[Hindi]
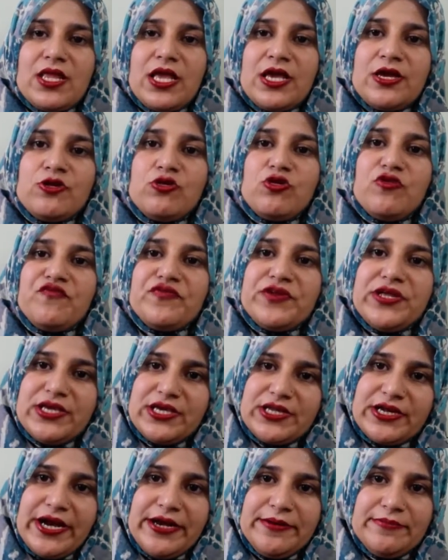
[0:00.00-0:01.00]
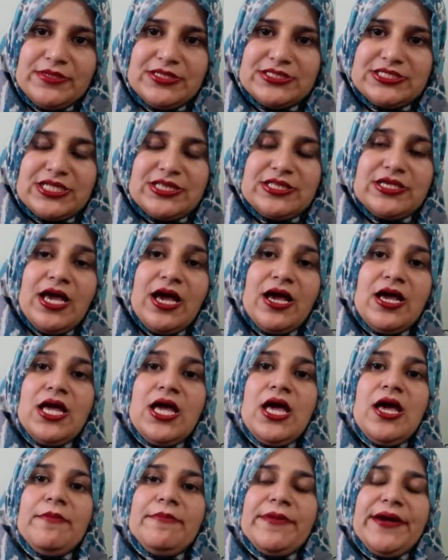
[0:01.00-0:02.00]
इनको फ्री की राइड मिल जाती है
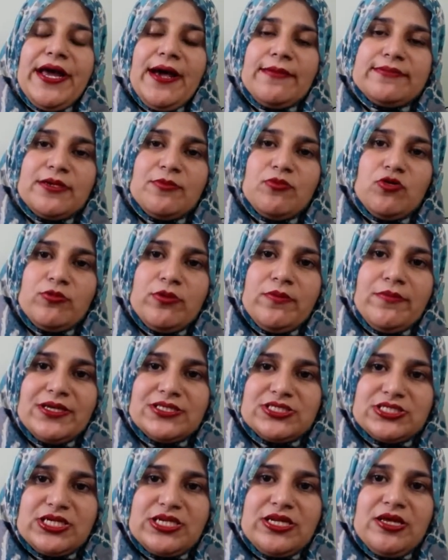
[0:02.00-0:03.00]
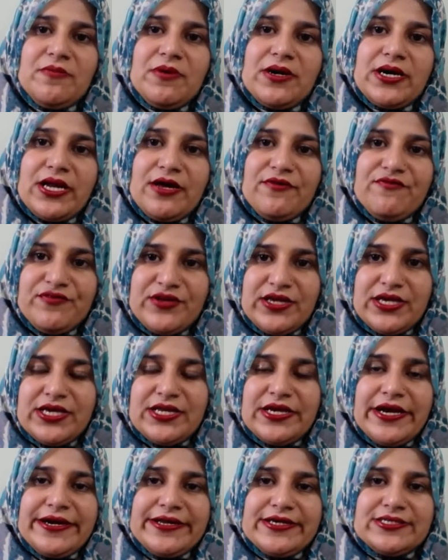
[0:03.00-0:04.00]
बेटा आपकी बुक में मेंशन नहीं मगर आप फ्री की
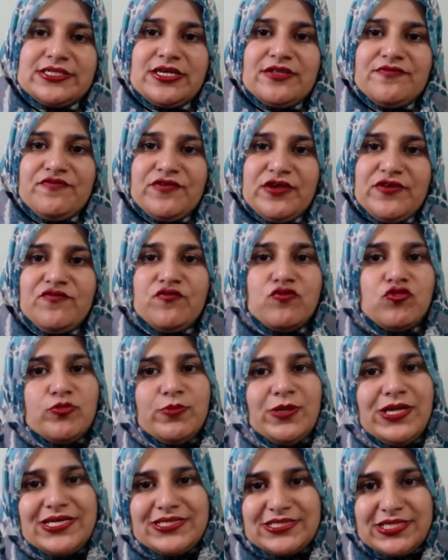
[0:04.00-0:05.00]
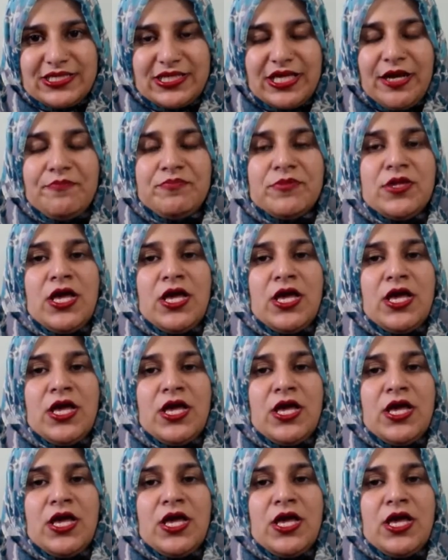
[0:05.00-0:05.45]
राइड के साथ फ्री फूड भी लिख सकते हैं